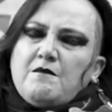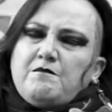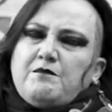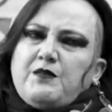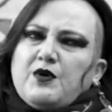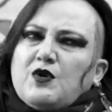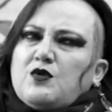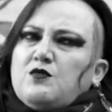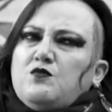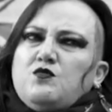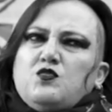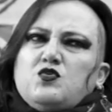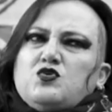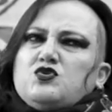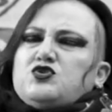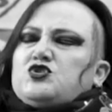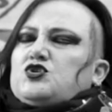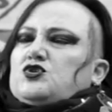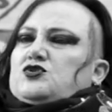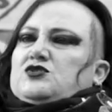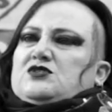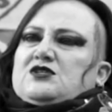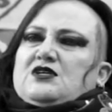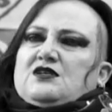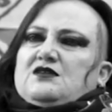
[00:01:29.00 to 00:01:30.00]
por
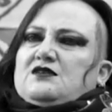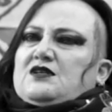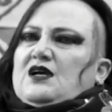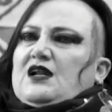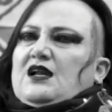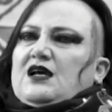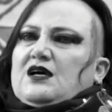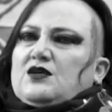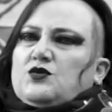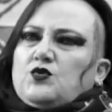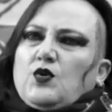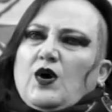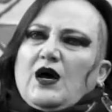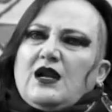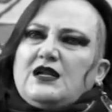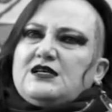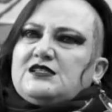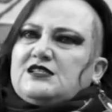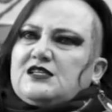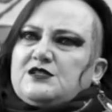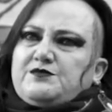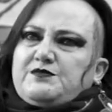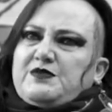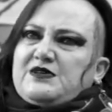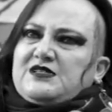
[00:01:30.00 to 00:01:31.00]
muchos
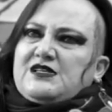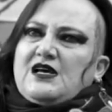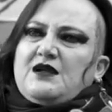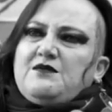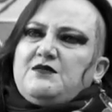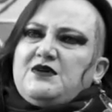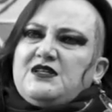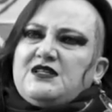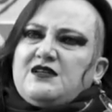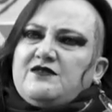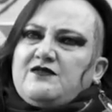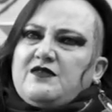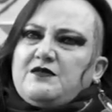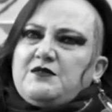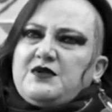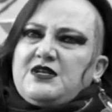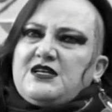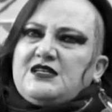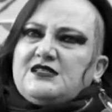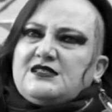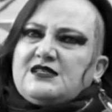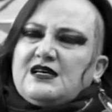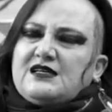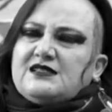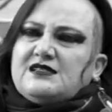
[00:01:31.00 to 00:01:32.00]
intelectuales, especialmente
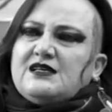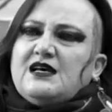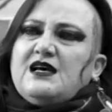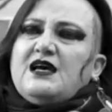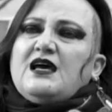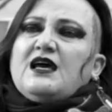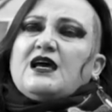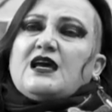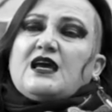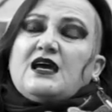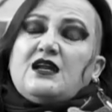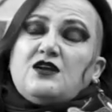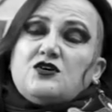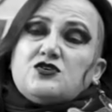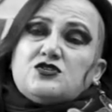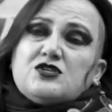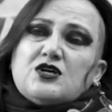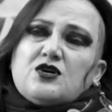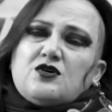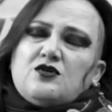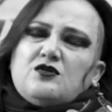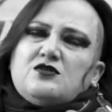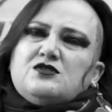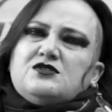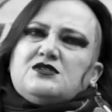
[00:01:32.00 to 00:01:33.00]
feministas, que no
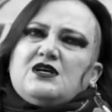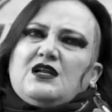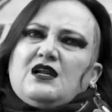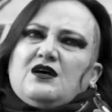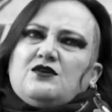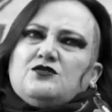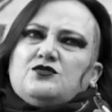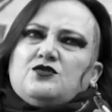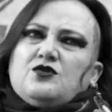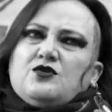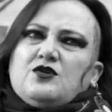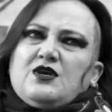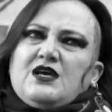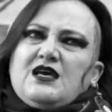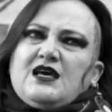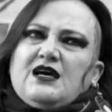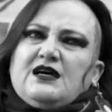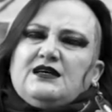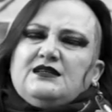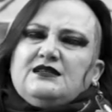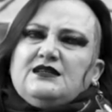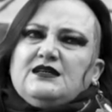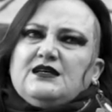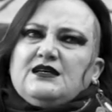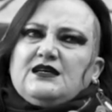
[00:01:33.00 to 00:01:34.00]
reconocen la
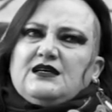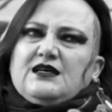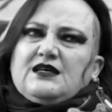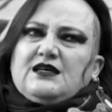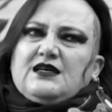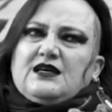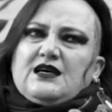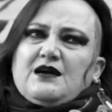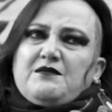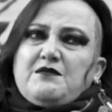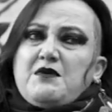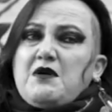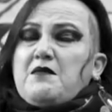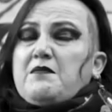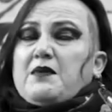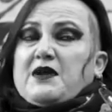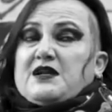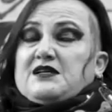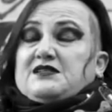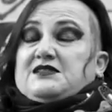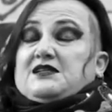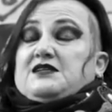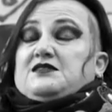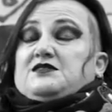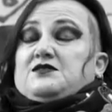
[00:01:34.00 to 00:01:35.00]
autoría y a mí me
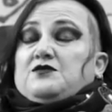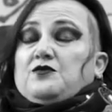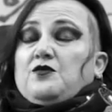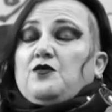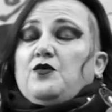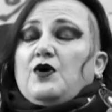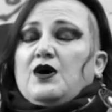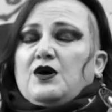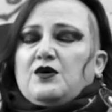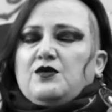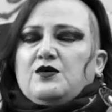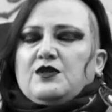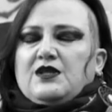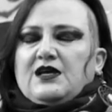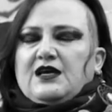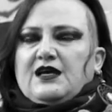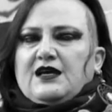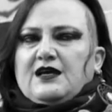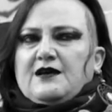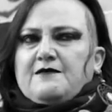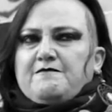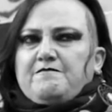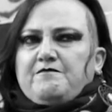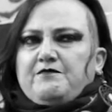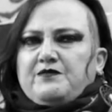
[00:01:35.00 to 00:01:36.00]
parece es un juego
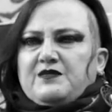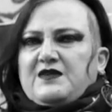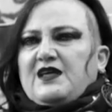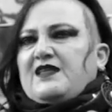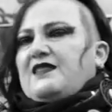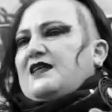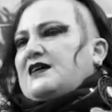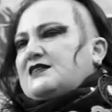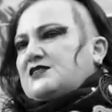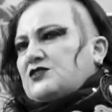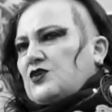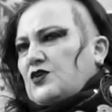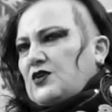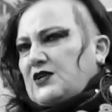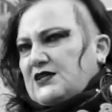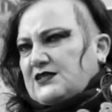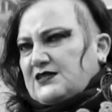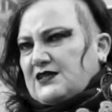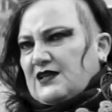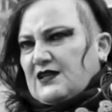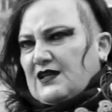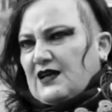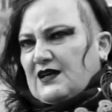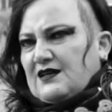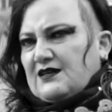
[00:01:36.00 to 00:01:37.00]
de, de
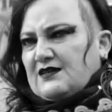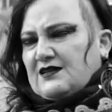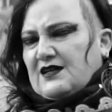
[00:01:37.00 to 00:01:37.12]
deshonestidad